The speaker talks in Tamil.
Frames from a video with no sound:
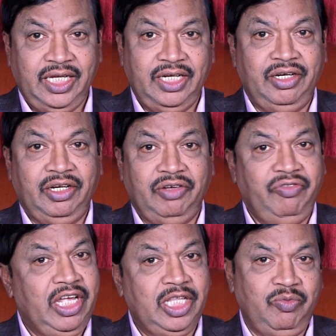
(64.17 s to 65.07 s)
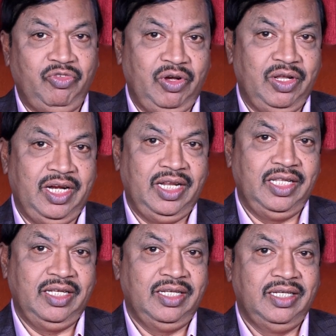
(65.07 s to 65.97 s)
என்று வேதம்
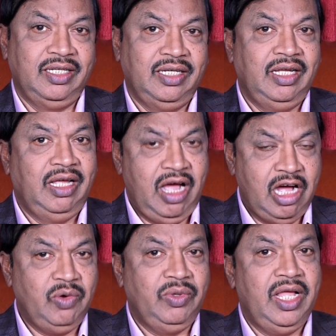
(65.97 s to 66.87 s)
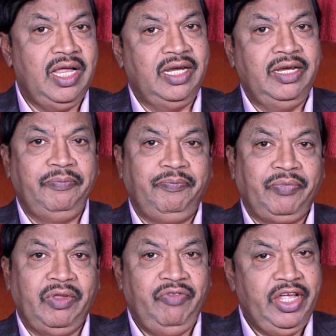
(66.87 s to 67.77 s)
சொல்லுகிறது ஆகவேதான்
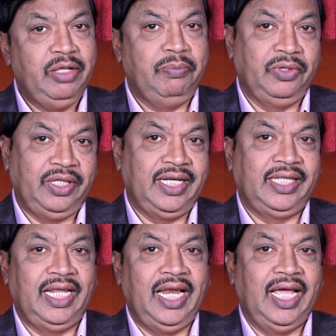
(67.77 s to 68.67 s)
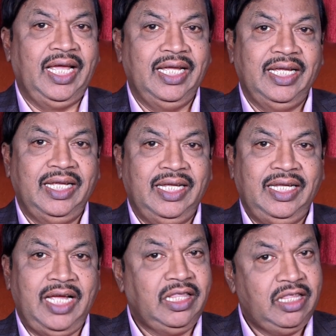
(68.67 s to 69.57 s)
வேத புத்தகத்தில்
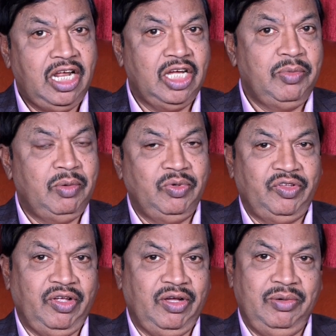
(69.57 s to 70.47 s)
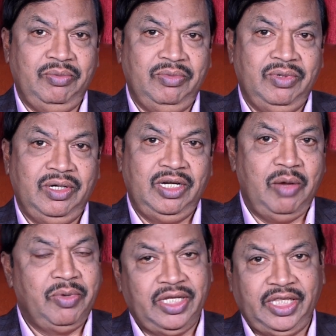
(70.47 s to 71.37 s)
யாத்ராகமம் புஸ்தகம்
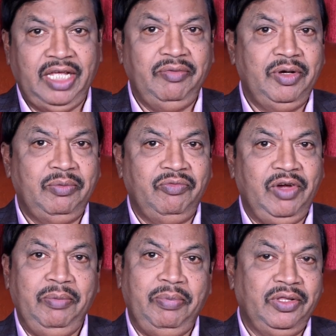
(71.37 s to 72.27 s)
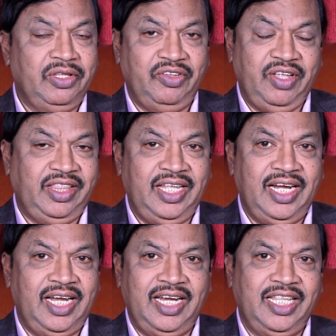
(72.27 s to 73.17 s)
நமக்கு தேவன் வெளிப்படுத்தும்
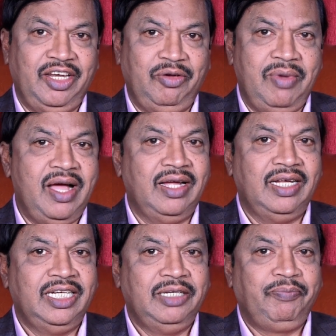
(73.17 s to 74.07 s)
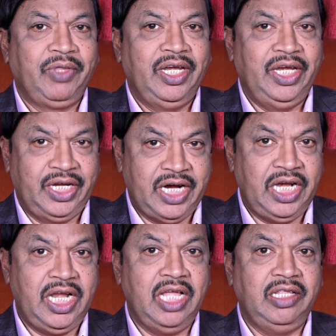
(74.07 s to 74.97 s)
சத்தியங்கள் என்ன தெரியுமா நீ
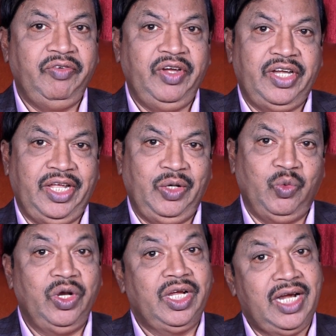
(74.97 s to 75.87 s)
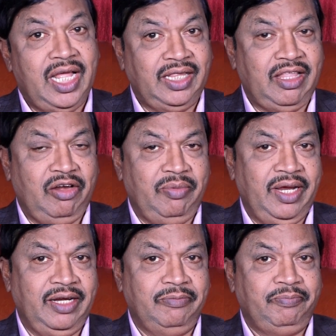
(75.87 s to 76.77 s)
கட்டாத வீட்டை உனக்கு நான்
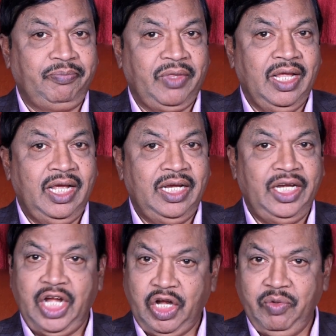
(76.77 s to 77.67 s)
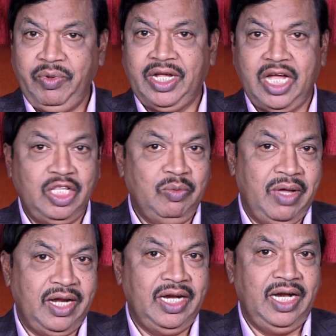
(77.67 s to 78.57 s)
தருவேன் நீ நட்டு வைக்காத
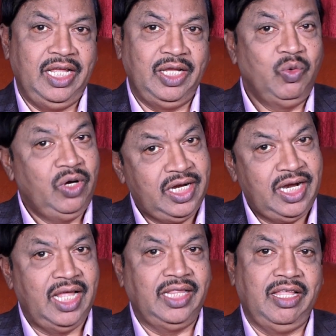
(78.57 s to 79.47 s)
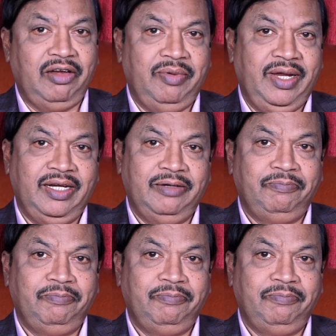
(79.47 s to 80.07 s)
மரங்களை உனக்கு நான் தருவேன்